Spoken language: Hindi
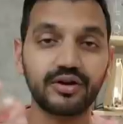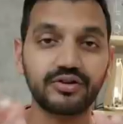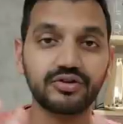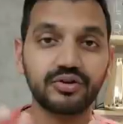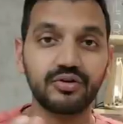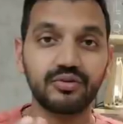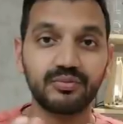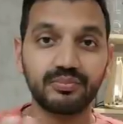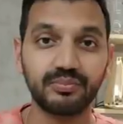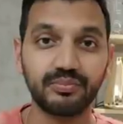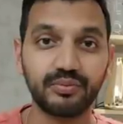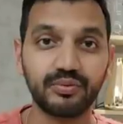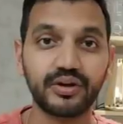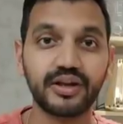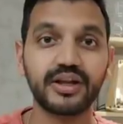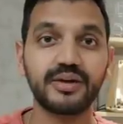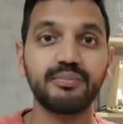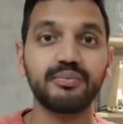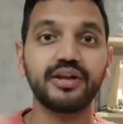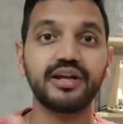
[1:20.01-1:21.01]
जो
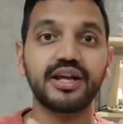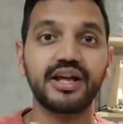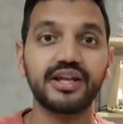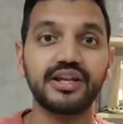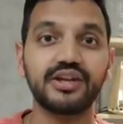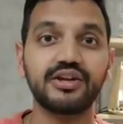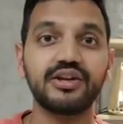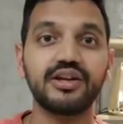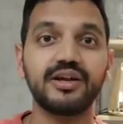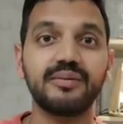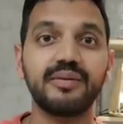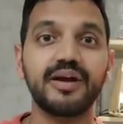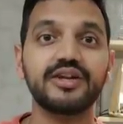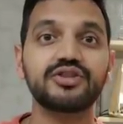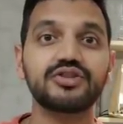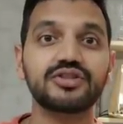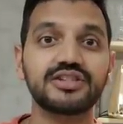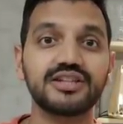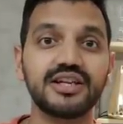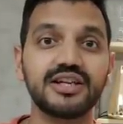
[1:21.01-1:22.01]
पूरी की पूरी करिकुलम है
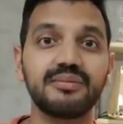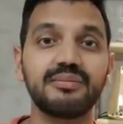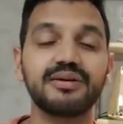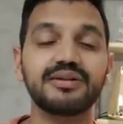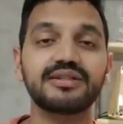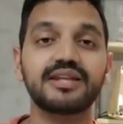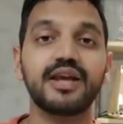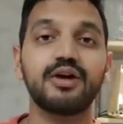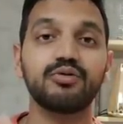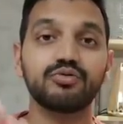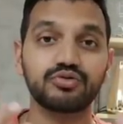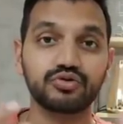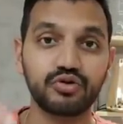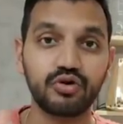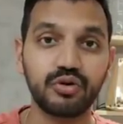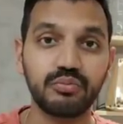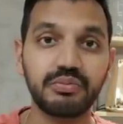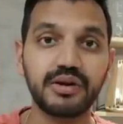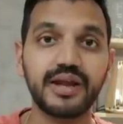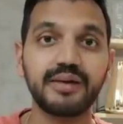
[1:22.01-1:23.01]
जो सिलेबस है
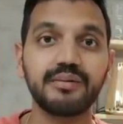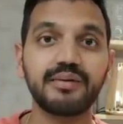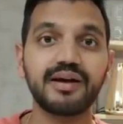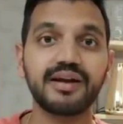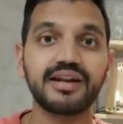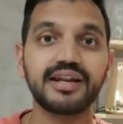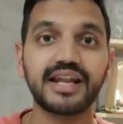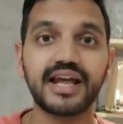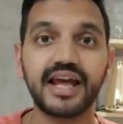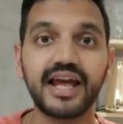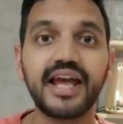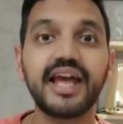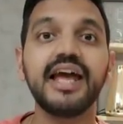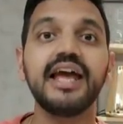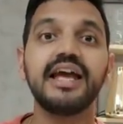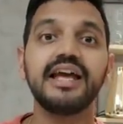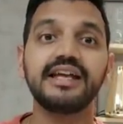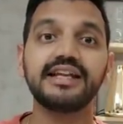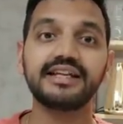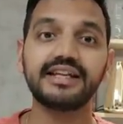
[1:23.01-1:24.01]
उसको ब्लेम करना है
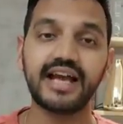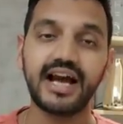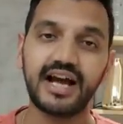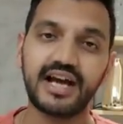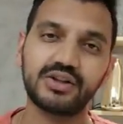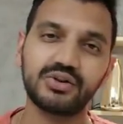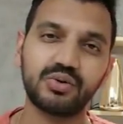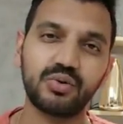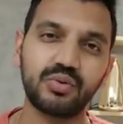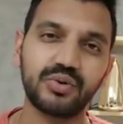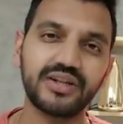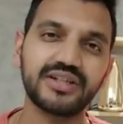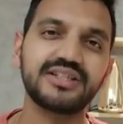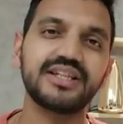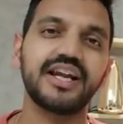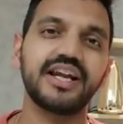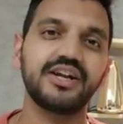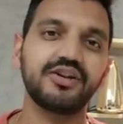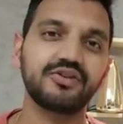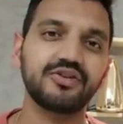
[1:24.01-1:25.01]
या थोड़ी
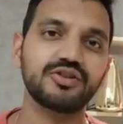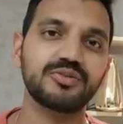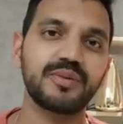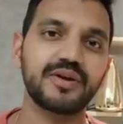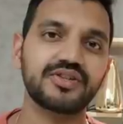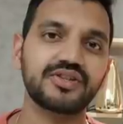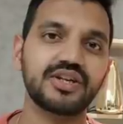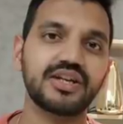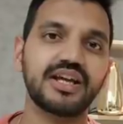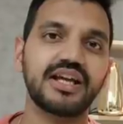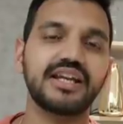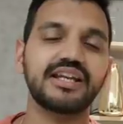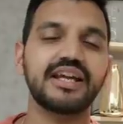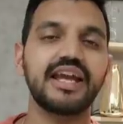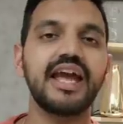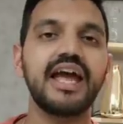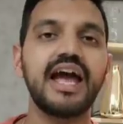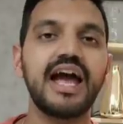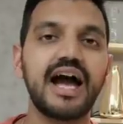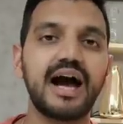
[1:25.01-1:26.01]
सी इंट्रोस्पेक्शन
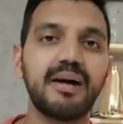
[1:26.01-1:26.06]
करके